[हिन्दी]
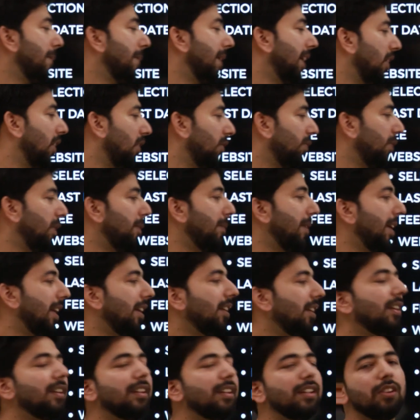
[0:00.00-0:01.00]
मेल और
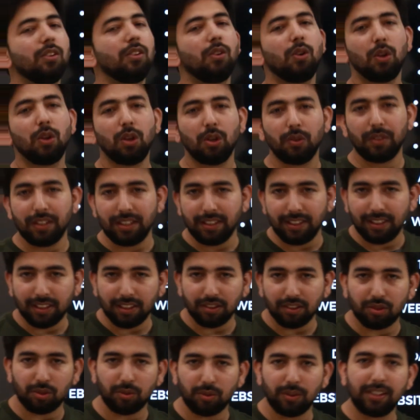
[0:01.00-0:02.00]
फीमेल ऑल ओवर इंडिया
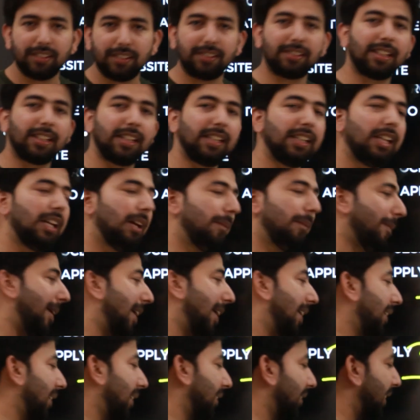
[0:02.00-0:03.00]
के स्टूडेंट इसके लिए
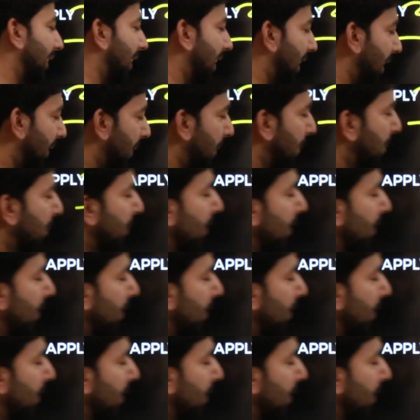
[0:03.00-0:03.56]
अप्लाई करते हैं